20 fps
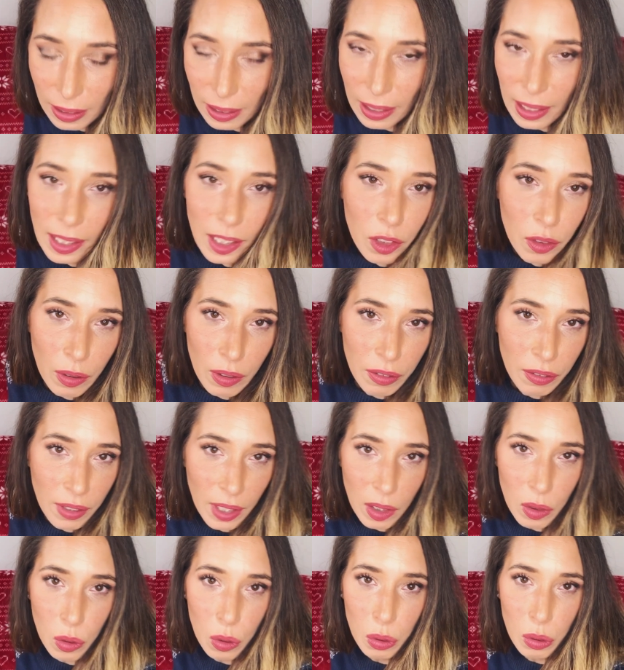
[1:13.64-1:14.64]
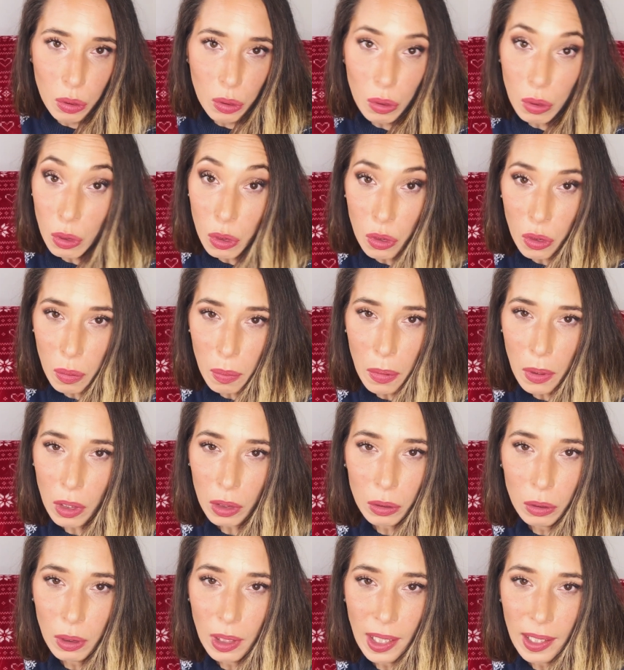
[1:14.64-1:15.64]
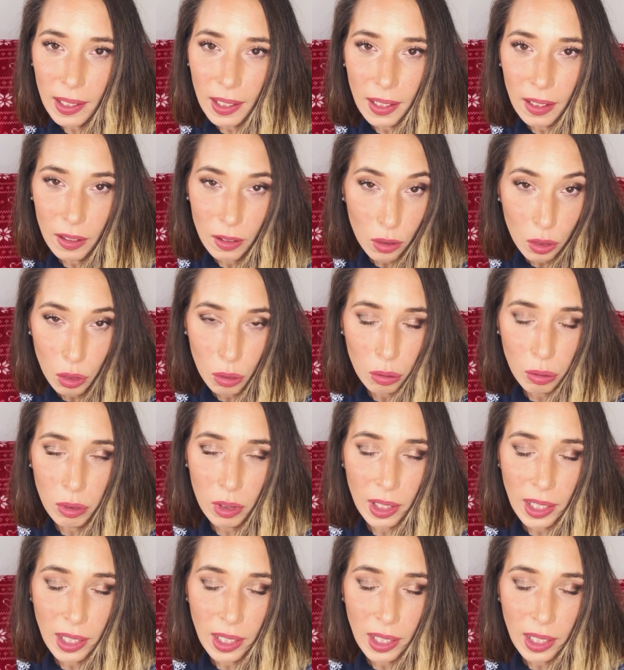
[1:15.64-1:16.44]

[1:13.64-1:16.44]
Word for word: Là je vais faire le, sport de l'année, hein, je vous le